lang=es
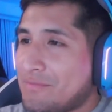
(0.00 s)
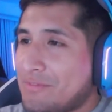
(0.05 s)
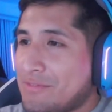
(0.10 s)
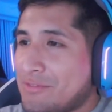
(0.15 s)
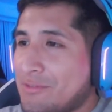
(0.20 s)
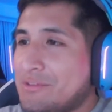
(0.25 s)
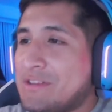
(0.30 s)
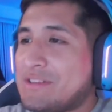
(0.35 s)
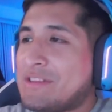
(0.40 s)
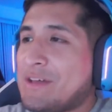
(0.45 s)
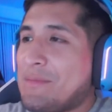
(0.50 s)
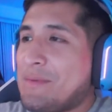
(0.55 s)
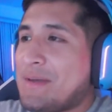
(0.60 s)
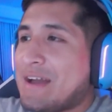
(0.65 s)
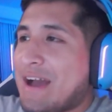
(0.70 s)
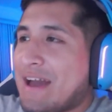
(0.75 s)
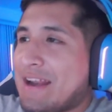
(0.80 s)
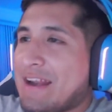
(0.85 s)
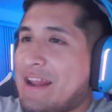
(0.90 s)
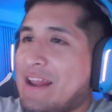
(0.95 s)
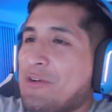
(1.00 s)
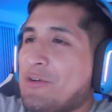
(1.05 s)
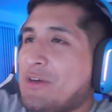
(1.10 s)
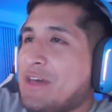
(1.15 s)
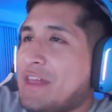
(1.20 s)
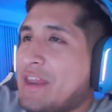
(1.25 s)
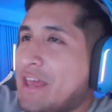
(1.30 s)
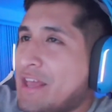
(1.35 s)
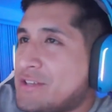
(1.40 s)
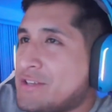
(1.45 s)
¿Dónde está mi carrilero
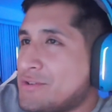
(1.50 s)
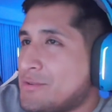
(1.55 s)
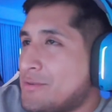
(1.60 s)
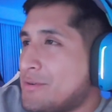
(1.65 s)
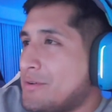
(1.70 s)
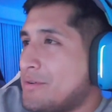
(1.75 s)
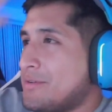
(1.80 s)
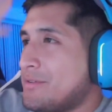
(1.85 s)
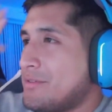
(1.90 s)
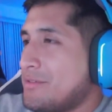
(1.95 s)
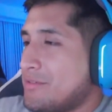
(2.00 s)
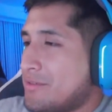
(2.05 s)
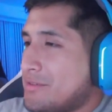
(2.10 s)
derecho, weón?